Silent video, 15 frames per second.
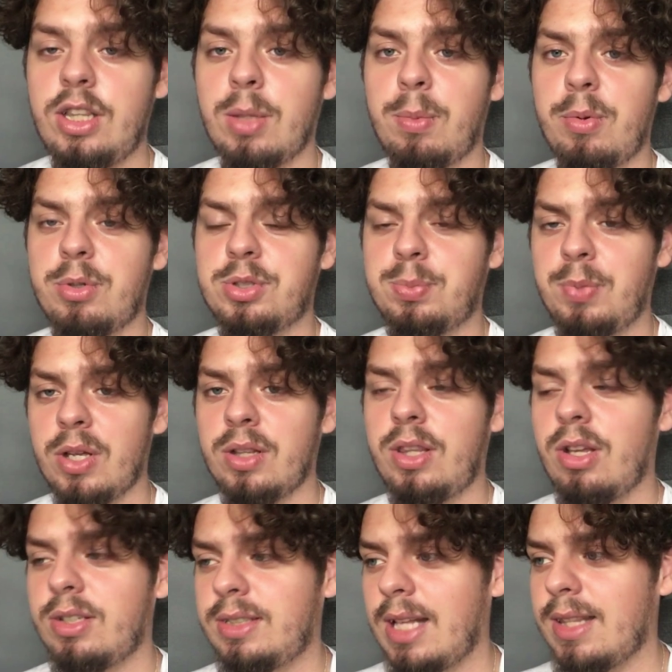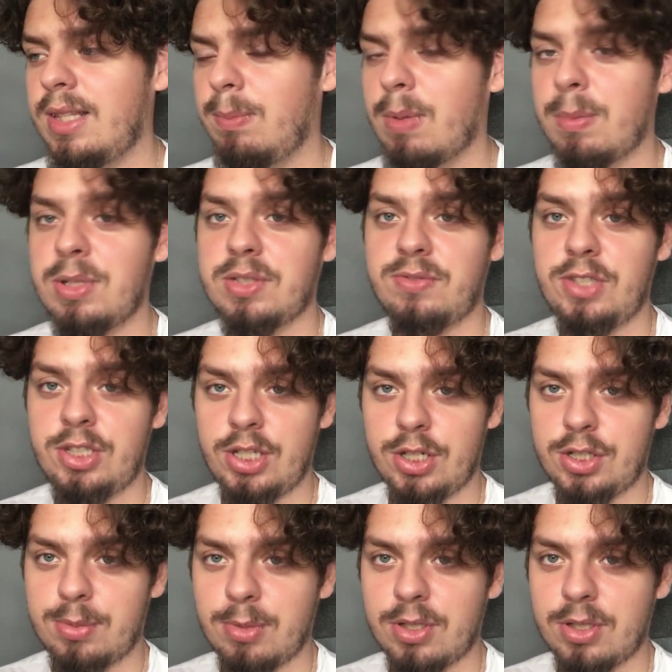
to był już piąty, ostatni pomysł w dzisiejszym